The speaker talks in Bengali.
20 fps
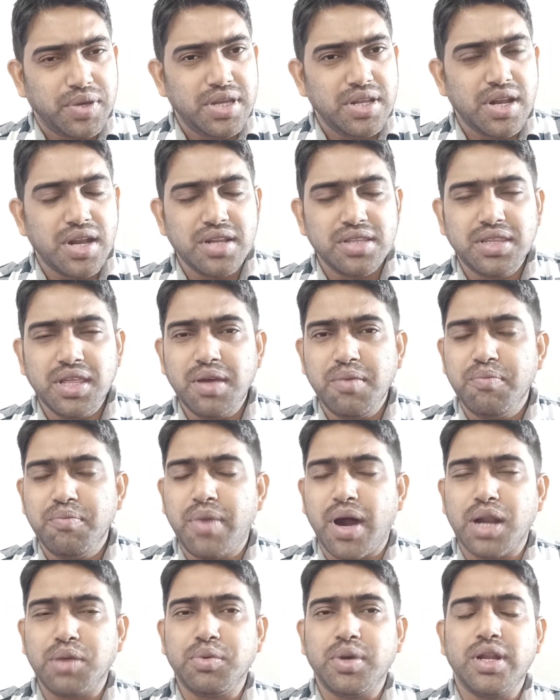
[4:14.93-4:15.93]
কিনে নিতে
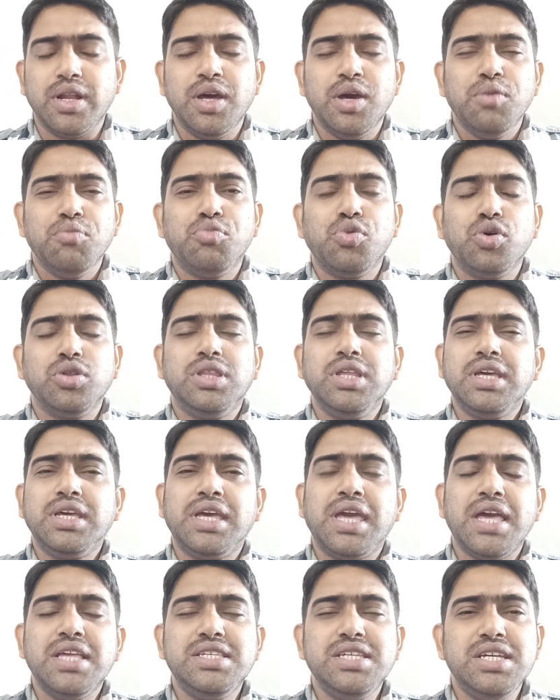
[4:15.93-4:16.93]
পারবেন প্রতি
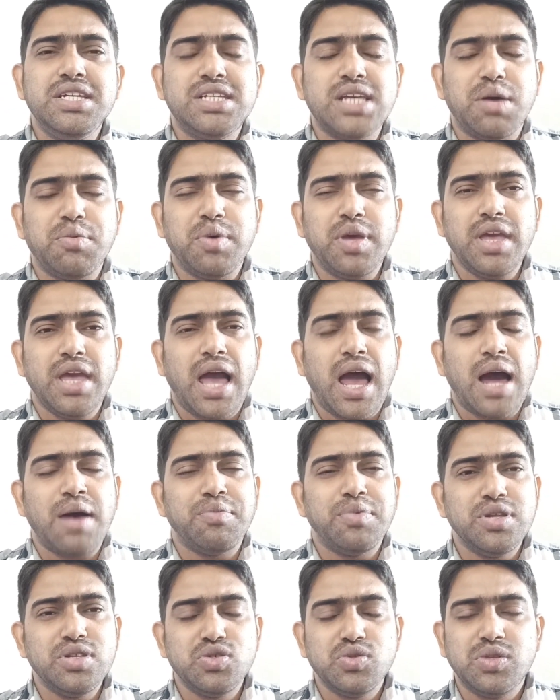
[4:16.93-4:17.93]
কেজি হিসাবে
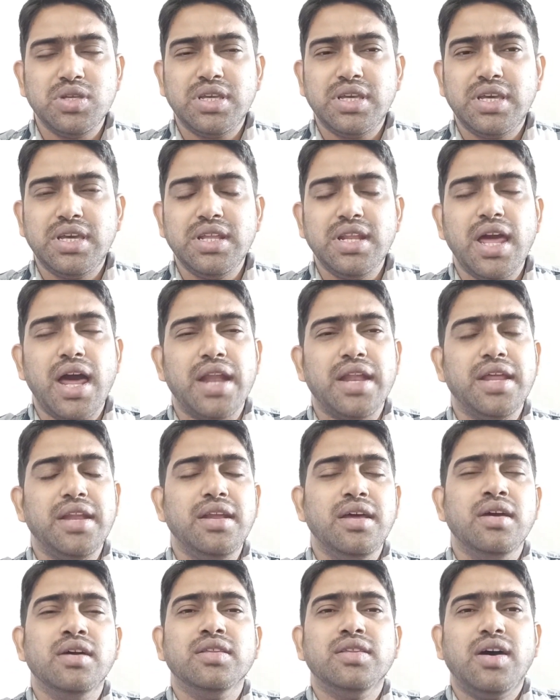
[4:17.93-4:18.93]
আপনি যদি কিনে আনেন
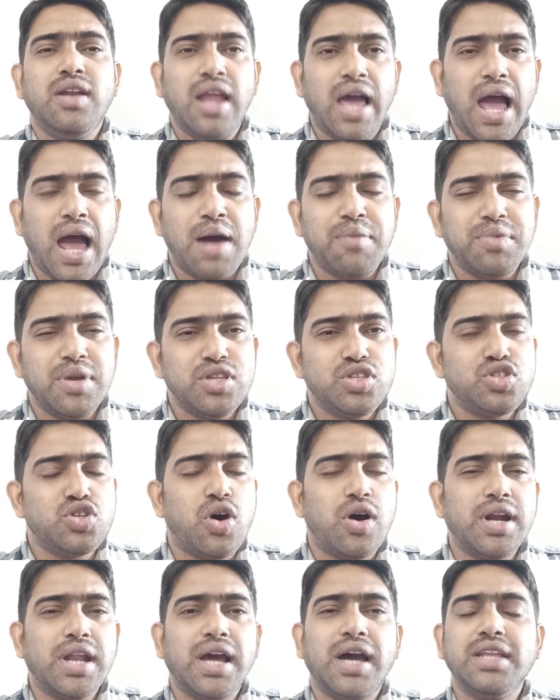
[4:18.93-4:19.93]
তাহলে আপনার ছ
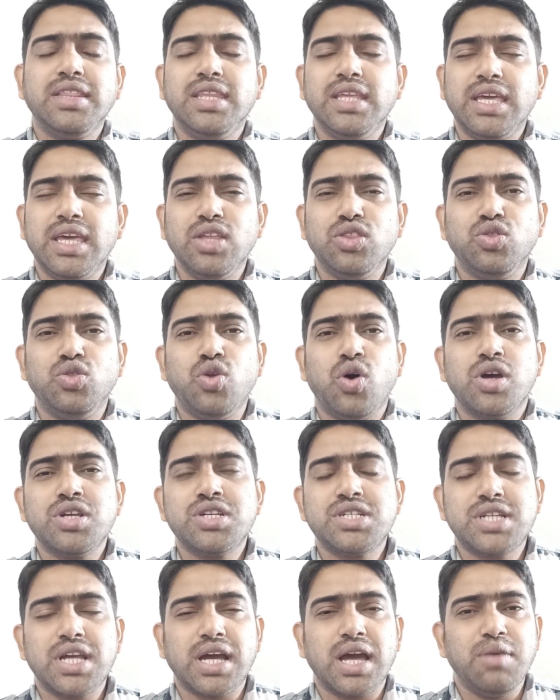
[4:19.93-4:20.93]
টাকা থেকে দশ
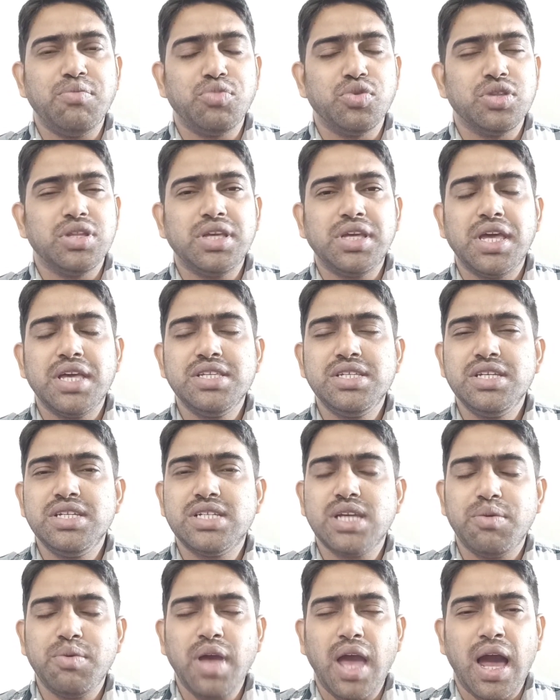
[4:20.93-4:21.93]
টাকা প্রতি কেজি
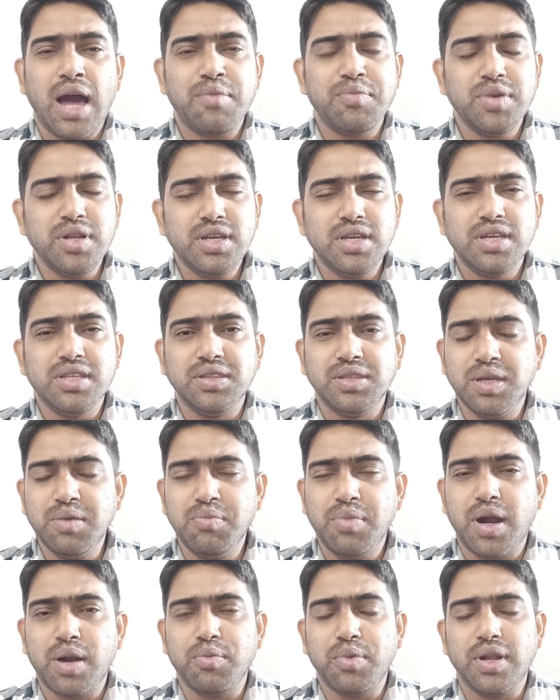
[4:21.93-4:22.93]
হিসাবে আপনি কিনতে
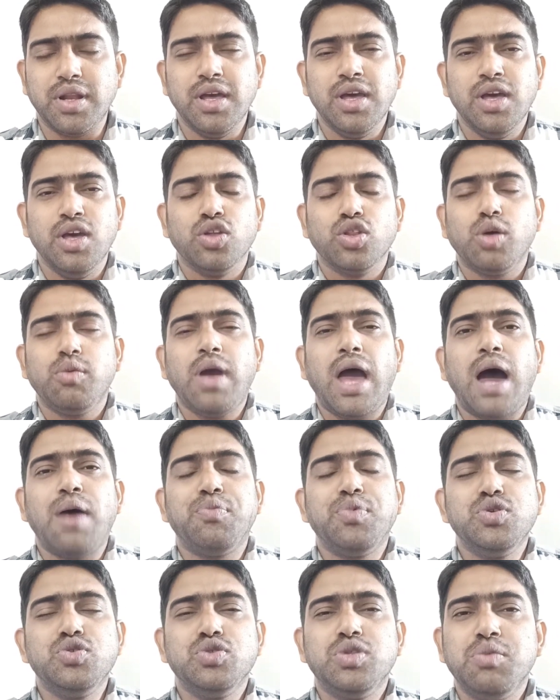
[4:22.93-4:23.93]
পারবেন তবে
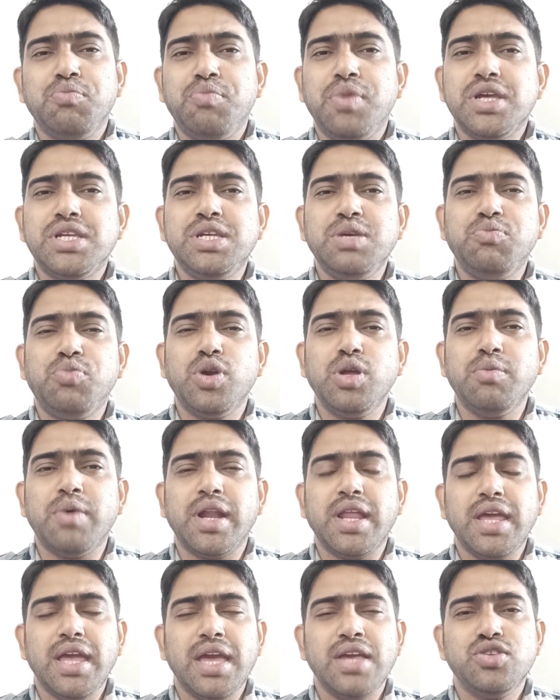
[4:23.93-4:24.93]
আপনি যদি বেশি
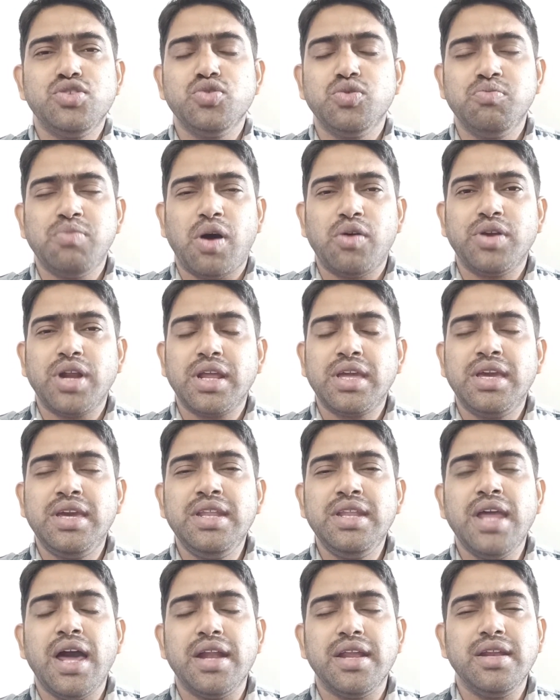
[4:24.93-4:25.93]
পরিমাণে এই চুন পাউডার
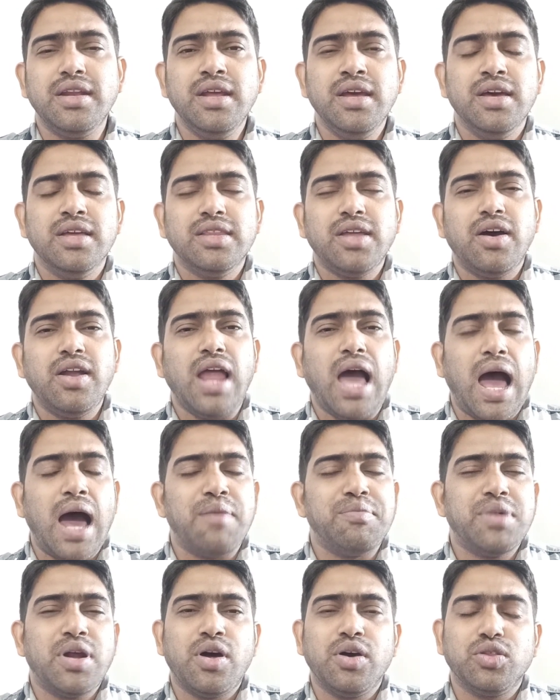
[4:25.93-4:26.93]
কিনে আনেন তাহলে
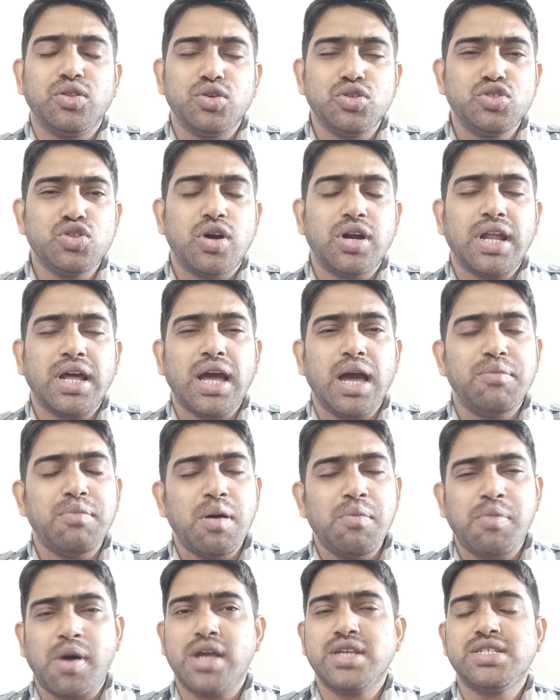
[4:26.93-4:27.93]
আপনার হয়তো ছ টাকা
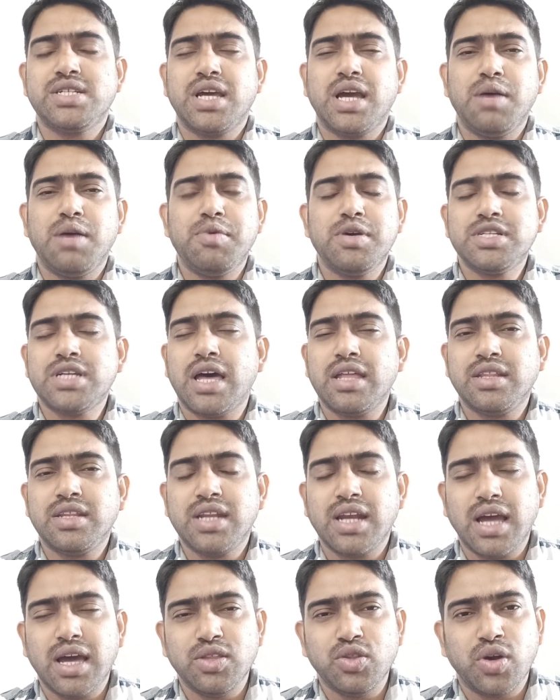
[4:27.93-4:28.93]
বা পাঁচ টাকা বা সাত
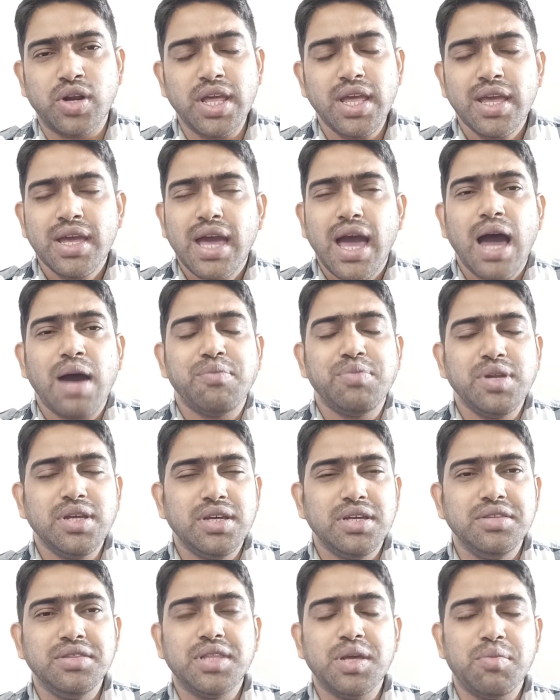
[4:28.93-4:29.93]
টাকা দরে আপনি
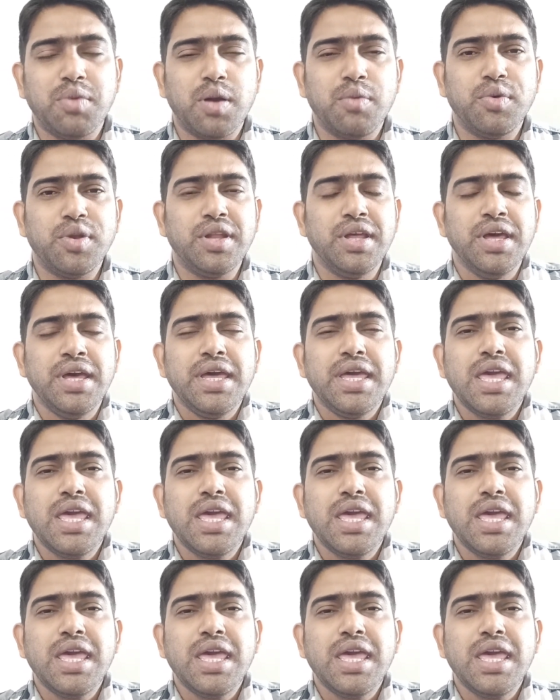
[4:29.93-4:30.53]
কিনতে পারবেন